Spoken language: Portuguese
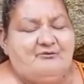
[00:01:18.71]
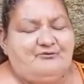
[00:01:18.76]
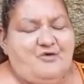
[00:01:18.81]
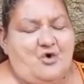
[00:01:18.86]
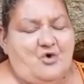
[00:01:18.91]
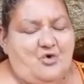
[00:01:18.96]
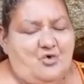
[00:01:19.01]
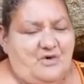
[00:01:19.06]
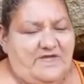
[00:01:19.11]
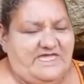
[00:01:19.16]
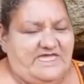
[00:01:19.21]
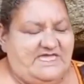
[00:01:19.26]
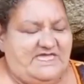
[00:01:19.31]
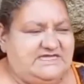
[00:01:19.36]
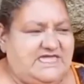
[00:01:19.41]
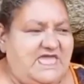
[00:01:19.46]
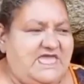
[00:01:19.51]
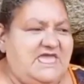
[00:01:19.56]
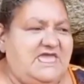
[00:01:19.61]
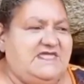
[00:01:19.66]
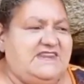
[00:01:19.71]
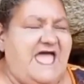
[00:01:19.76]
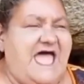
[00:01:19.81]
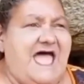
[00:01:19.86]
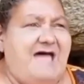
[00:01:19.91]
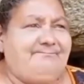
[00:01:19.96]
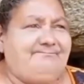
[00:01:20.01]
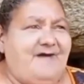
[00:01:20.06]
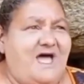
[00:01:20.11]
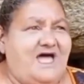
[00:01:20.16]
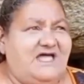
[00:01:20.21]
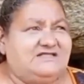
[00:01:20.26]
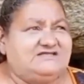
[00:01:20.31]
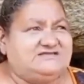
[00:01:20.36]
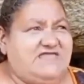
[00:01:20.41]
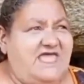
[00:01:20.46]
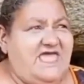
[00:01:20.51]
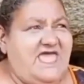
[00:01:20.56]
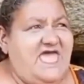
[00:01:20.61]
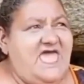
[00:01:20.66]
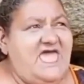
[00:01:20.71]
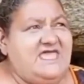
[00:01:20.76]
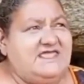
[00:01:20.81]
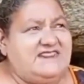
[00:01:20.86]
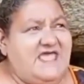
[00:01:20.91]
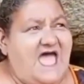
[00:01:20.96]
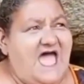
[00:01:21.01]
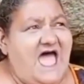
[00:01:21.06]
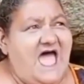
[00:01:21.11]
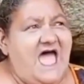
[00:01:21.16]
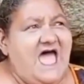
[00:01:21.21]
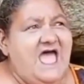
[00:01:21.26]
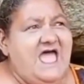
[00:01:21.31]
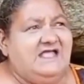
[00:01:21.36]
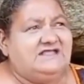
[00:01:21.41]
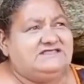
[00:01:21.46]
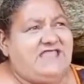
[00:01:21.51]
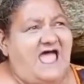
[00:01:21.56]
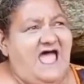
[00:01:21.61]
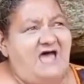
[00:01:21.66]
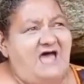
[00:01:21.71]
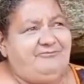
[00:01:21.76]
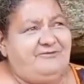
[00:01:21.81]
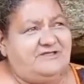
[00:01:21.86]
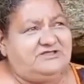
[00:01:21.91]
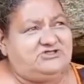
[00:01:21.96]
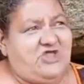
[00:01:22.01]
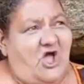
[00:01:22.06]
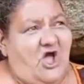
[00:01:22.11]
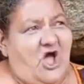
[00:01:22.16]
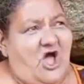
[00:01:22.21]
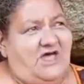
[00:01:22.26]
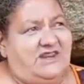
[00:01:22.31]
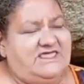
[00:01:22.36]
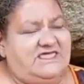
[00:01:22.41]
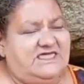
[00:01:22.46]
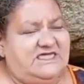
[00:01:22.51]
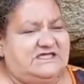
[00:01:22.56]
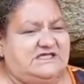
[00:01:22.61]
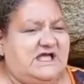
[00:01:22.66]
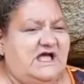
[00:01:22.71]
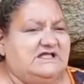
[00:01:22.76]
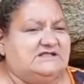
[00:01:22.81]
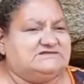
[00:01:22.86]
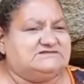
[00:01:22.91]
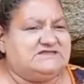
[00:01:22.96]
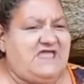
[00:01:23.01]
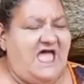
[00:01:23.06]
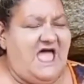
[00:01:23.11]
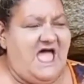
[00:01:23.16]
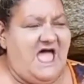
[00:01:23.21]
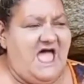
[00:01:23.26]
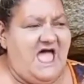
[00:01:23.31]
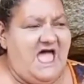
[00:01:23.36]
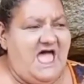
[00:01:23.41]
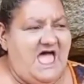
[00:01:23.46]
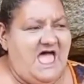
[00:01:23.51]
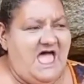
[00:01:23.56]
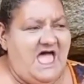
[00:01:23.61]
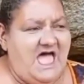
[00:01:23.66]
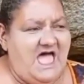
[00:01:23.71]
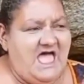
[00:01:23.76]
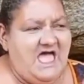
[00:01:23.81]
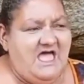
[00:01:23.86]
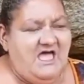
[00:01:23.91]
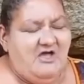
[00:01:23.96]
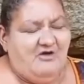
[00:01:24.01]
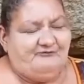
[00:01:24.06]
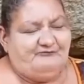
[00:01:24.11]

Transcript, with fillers: Vou erguer a bandeira da vitória e cantar.